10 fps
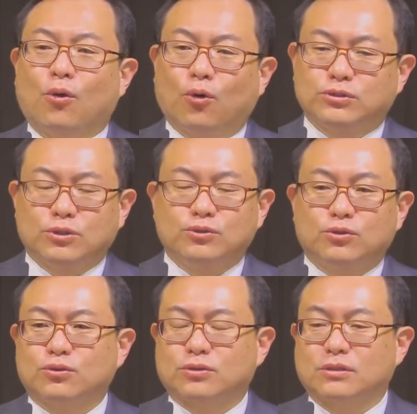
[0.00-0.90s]
5천
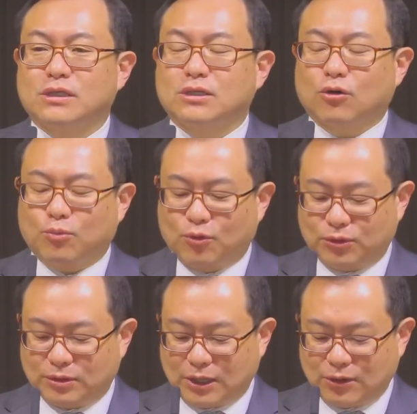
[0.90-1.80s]
종족들이 있다고 보고
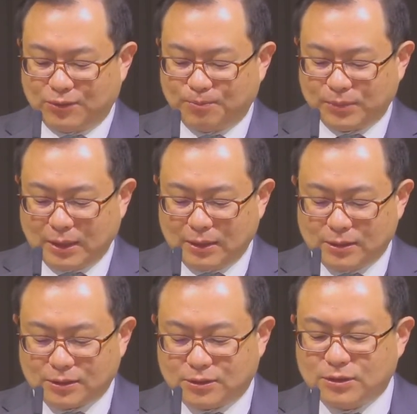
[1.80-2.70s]
있는데요.
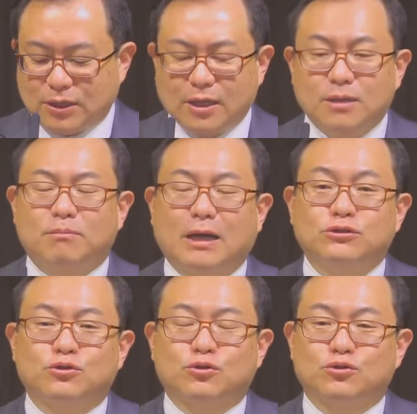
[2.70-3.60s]
그들의 만족도